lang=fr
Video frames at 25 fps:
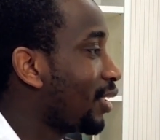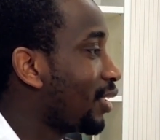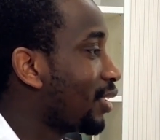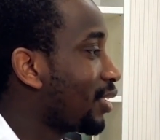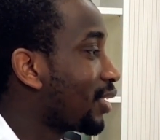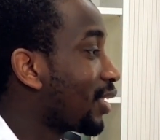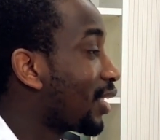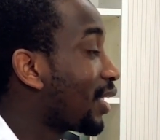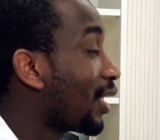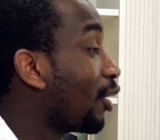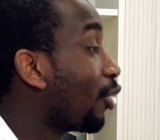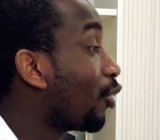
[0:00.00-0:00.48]

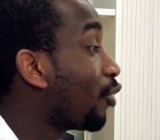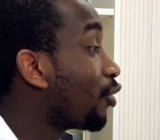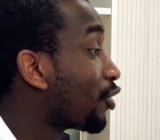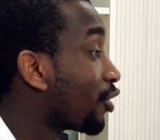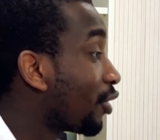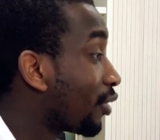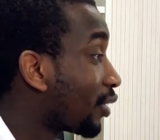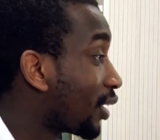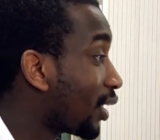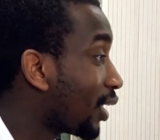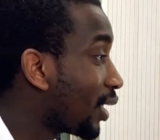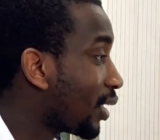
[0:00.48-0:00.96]
c'est qu'il
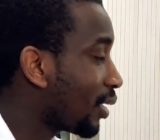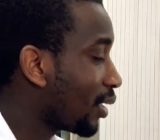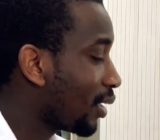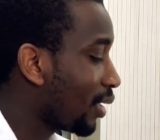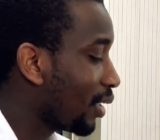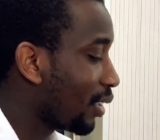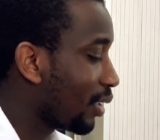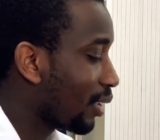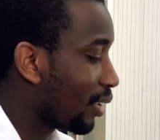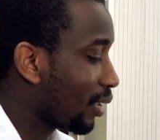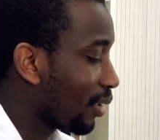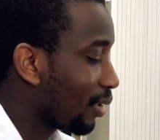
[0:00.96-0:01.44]
ressentait
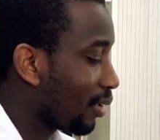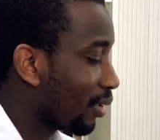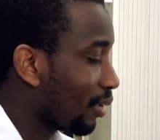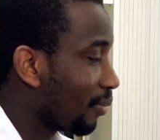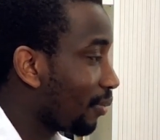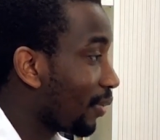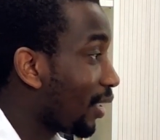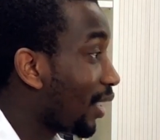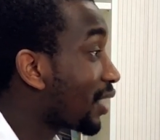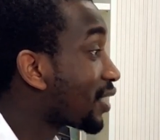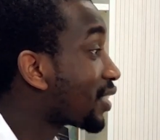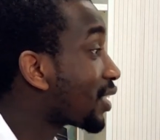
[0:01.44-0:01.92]
à la